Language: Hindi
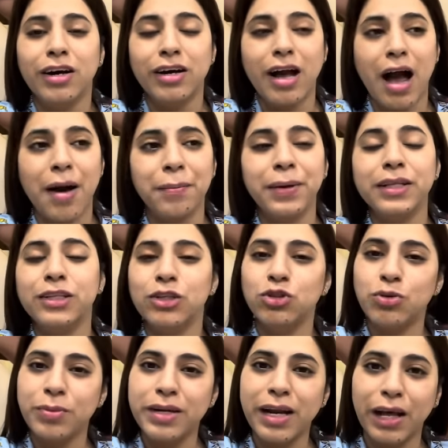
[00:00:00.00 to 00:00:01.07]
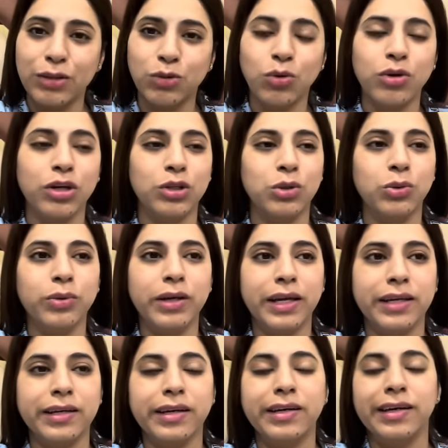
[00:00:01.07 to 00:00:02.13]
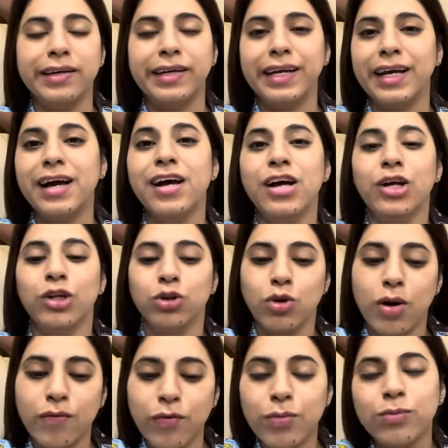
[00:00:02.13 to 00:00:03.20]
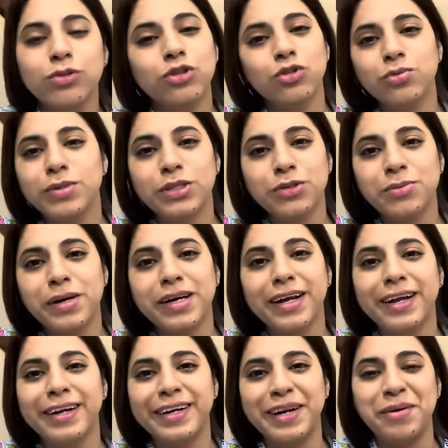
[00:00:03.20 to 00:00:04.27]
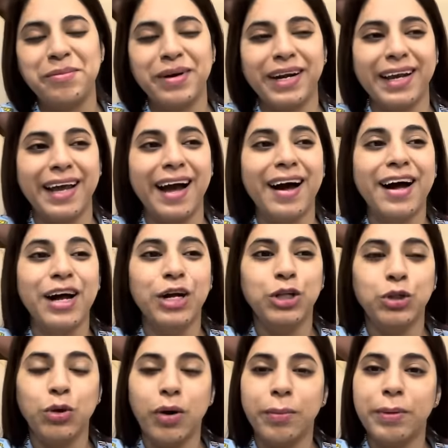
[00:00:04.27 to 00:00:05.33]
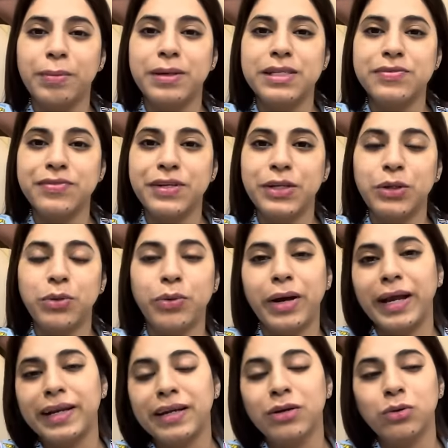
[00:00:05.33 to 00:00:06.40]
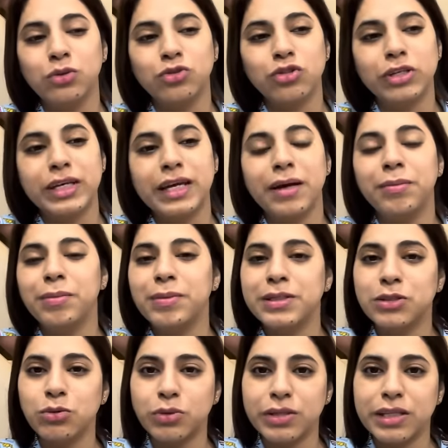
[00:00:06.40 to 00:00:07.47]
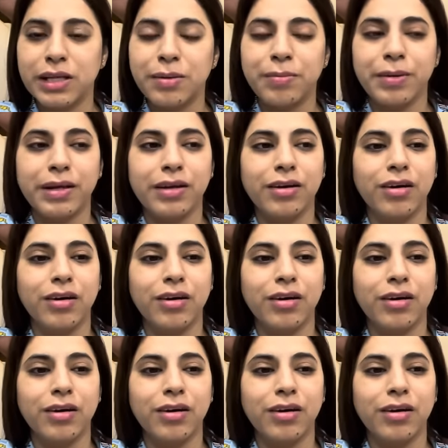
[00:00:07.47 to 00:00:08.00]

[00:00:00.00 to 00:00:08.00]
काम रहता है जो मैं रात को करती हूँ एक डेढ़ घंटे का तो अब वो मुझे सुबह सुबह करना पड़ गया तो अभी बस वीडियो एडिट हो चुकी है अभी बस थोड़ी देर में